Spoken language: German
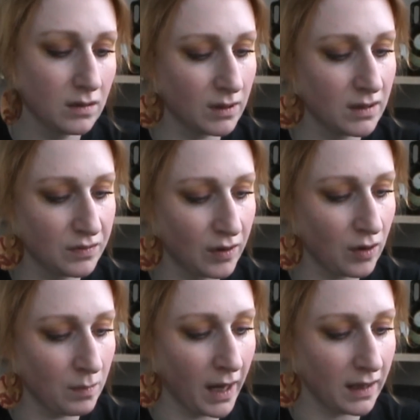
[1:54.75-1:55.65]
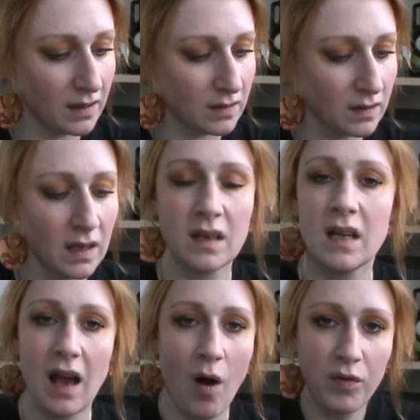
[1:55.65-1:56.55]
Du hattest vollkommen recht. Also nicht,
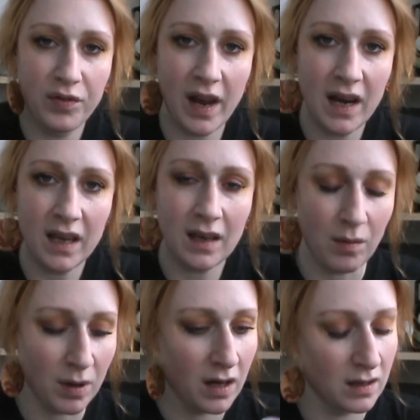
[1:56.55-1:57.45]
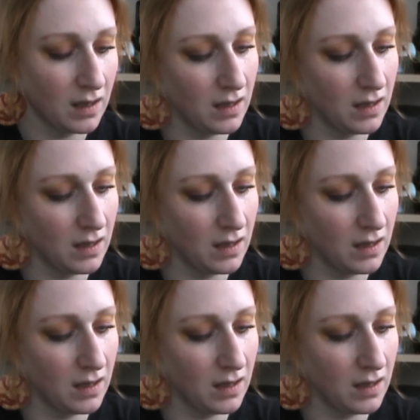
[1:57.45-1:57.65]
nicht auffällig, aber